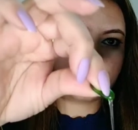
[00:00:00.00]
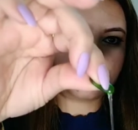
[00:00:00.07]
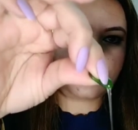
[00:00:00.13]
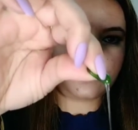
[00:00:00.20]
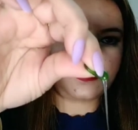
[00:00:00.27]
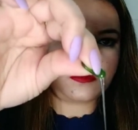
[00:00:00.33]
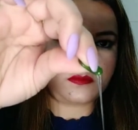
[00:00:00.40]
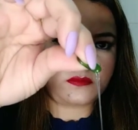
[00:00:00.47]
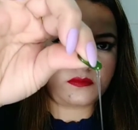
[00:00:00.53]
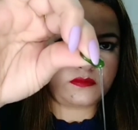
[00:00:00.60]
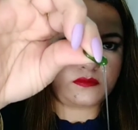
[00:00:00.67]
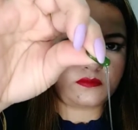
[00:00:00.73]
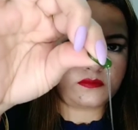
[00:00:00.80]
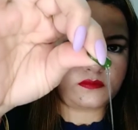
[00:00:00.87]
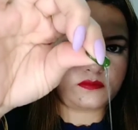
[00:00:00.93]
दो कैप्सूल लूँगी
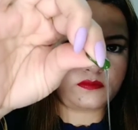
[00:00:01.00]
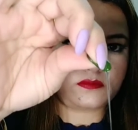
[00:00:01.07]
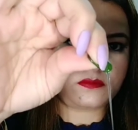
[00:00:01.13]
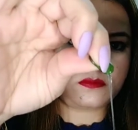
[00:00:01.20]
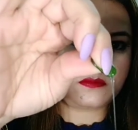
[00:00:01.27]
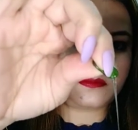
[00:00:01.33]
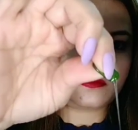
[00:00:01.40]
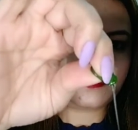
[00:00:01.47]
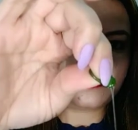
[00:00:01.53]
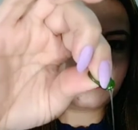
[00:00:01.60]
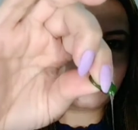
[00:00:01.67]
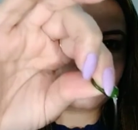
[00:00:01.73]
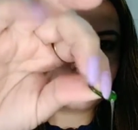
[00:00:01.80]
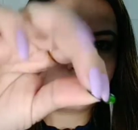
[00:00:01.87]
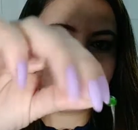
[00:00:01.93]
मैं ऐड करूँगी
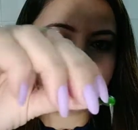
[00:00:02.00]
विटामिन